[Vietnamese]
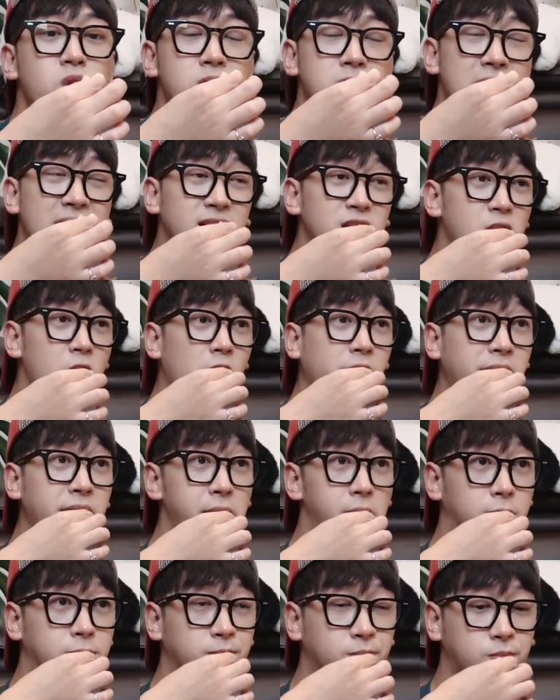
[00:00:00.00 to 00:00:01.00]
ăn ngon đấy
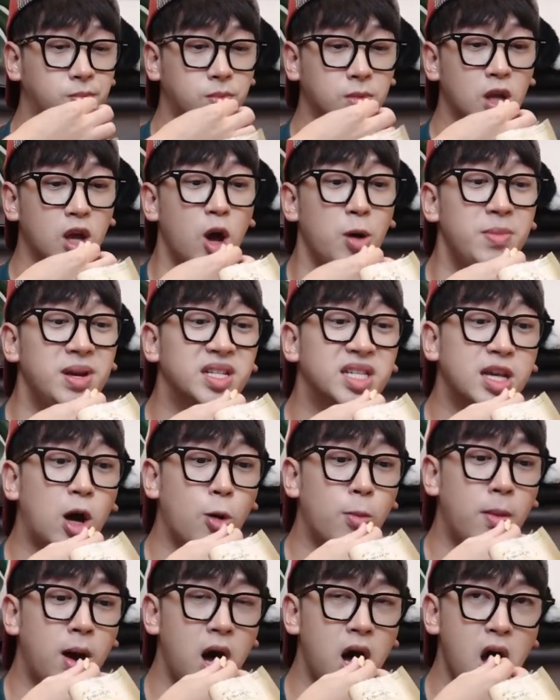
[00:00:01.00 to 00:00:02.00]
không bị
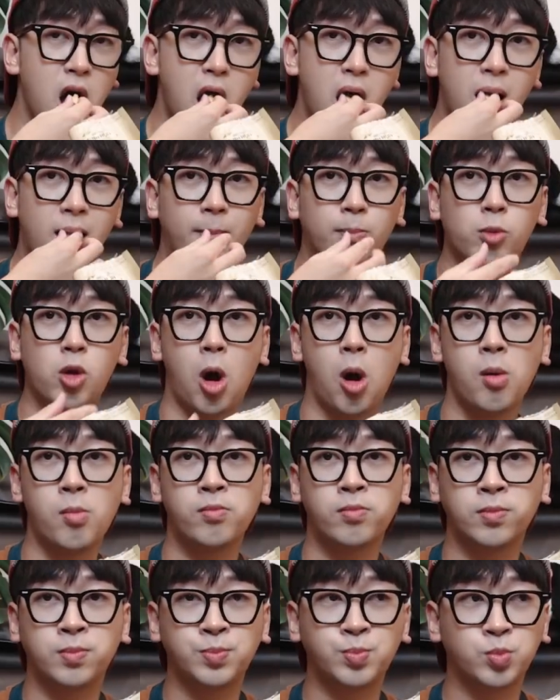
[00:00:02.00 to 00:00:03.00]
dầu mỡ 40 nghìn
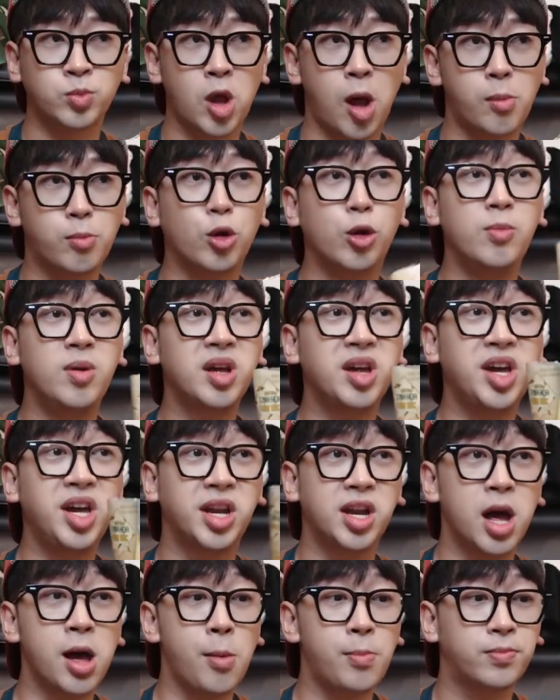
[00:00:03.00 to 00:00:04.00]
40
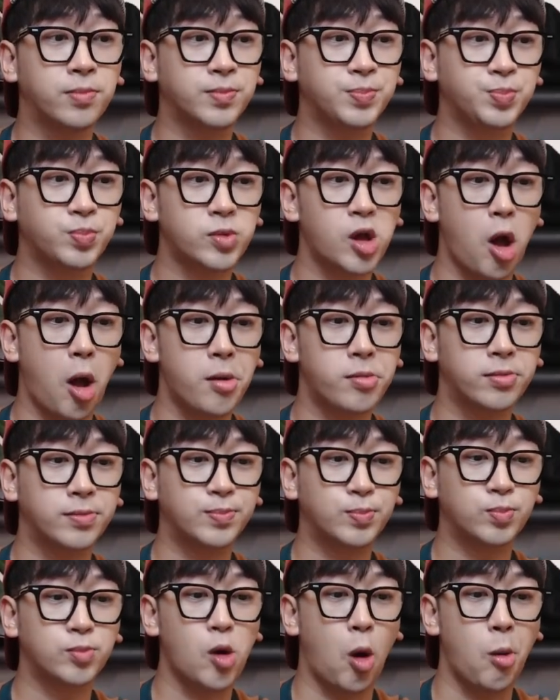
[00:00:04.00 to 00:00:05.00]
nghìn á
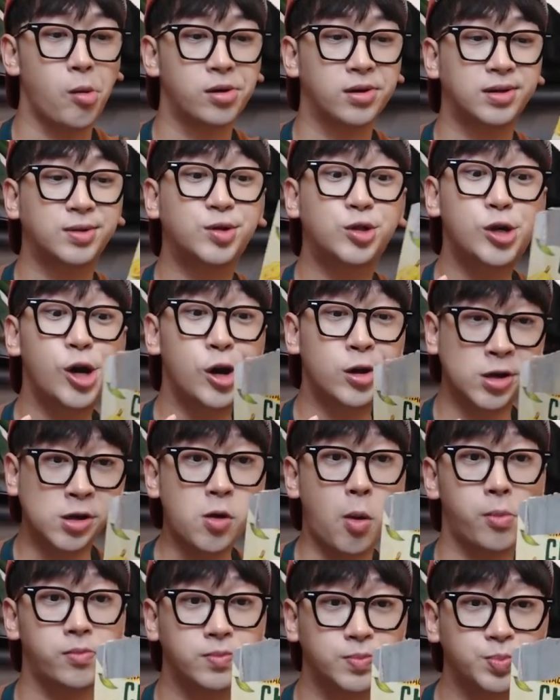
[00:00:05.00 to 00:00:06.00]
Ngon
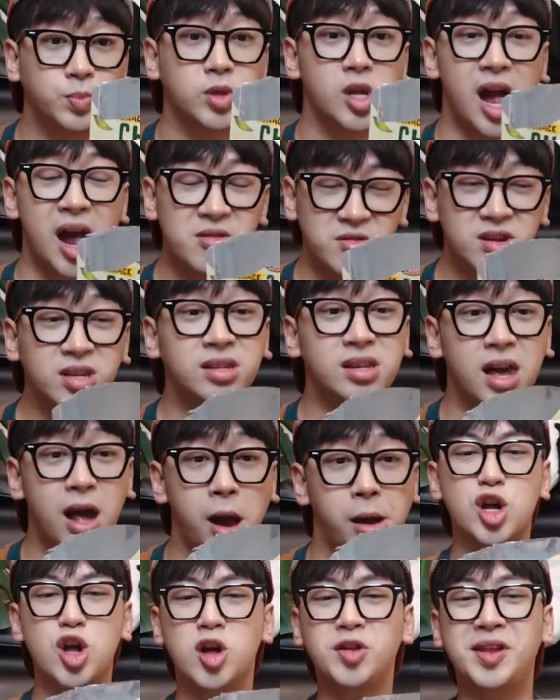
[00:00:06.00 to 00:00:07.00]
Ăn thích nha
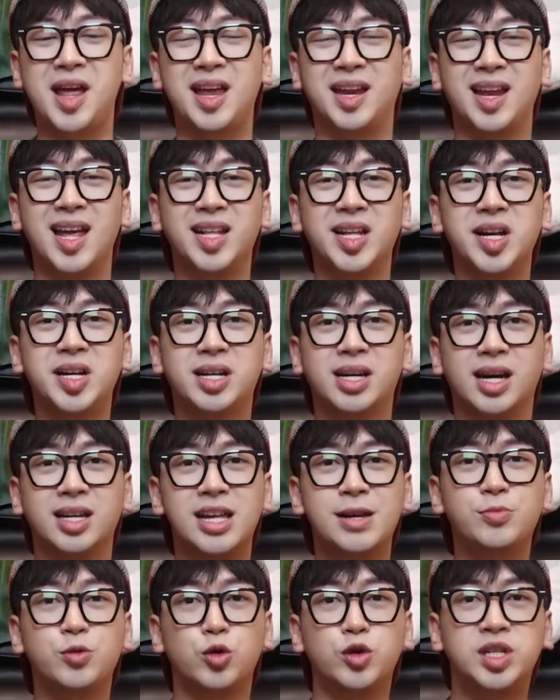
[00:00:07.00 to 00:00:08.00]
Con này nên thiết kế
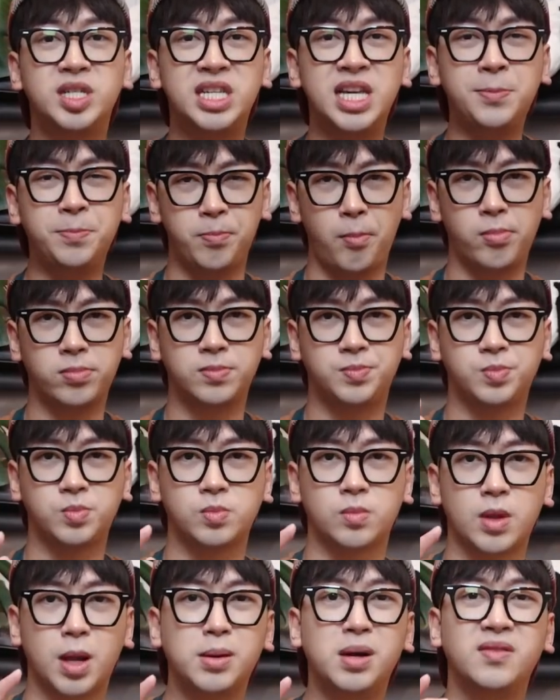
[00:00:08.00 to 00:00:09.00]
thêm túi zip
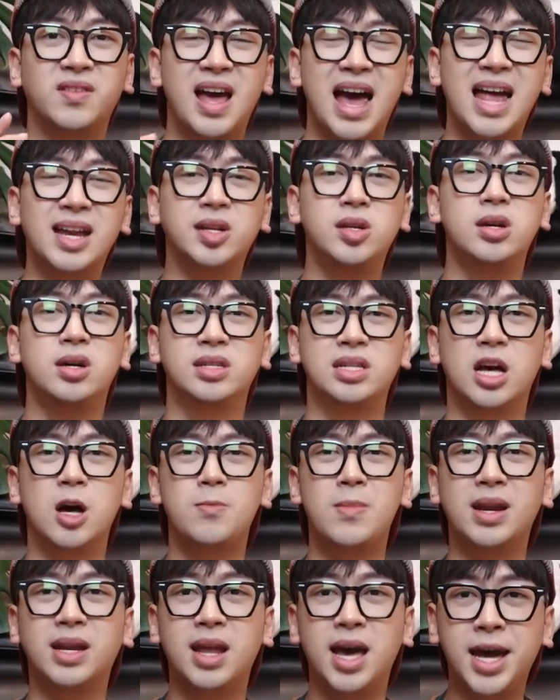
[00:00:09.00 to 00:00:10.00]
Bởi vì ăn thường sẽ
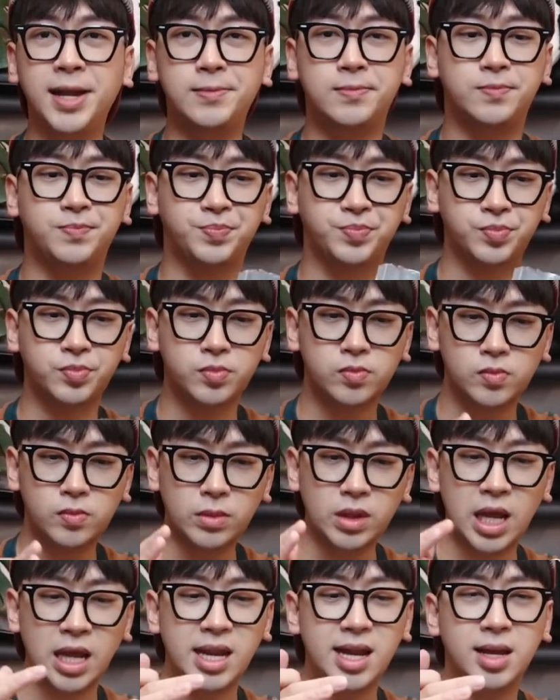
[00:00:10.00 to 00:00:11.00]
không ăn hết
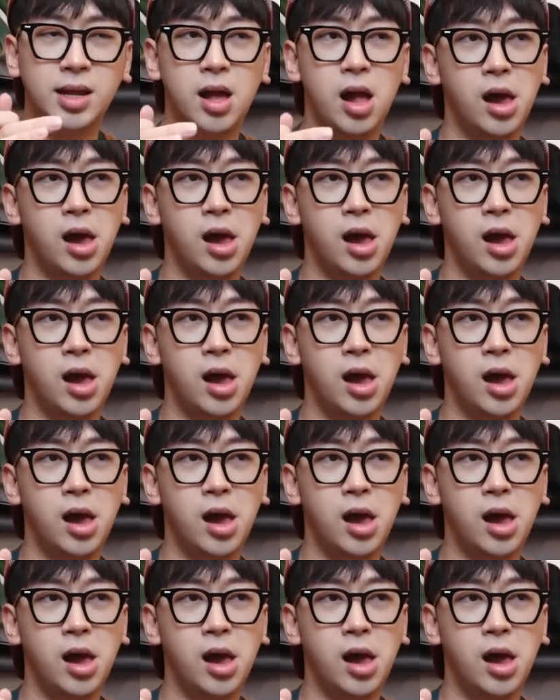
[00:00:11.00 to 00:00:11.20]
Này